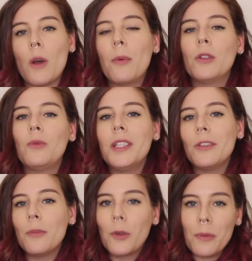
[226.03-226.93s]
trois
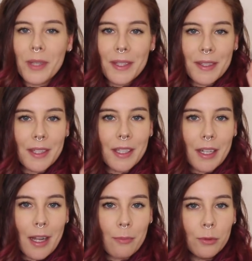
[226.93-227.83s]
produits. Le premier,
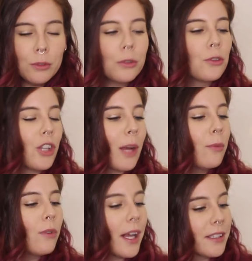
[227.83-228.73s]
c'est la poudre de
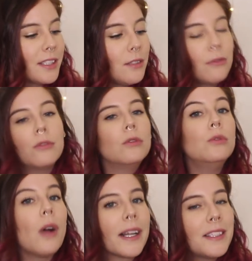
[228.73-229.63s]
charbon actif
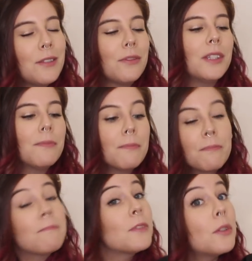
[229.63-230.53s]
ou activé,
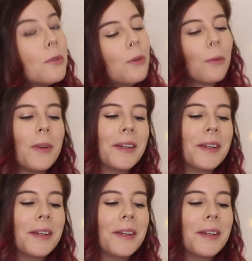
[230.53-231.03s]
c'est selon.